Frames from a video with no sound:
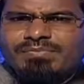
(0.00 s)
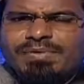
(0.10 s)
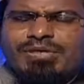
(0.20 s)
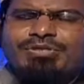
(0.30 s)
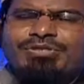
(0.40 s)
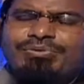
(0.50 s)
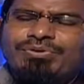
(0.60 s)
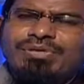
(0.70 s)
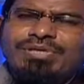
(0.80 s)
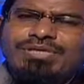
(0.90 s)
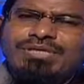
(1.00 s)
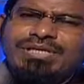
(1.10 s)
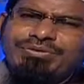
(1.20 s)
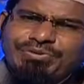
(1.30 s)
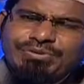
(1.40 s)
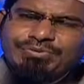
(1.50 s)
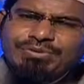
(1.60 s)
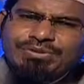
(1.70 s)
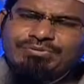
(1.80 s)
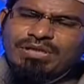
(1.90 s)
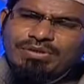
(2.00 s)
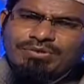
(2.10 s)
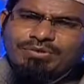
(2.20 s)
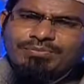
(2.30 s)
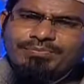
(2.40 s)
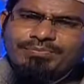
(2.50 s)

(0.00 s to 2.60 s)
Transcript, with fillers: মানুষ যেগুলি নিজেরাই তৈরি করছে উদাহরণস্বরূপ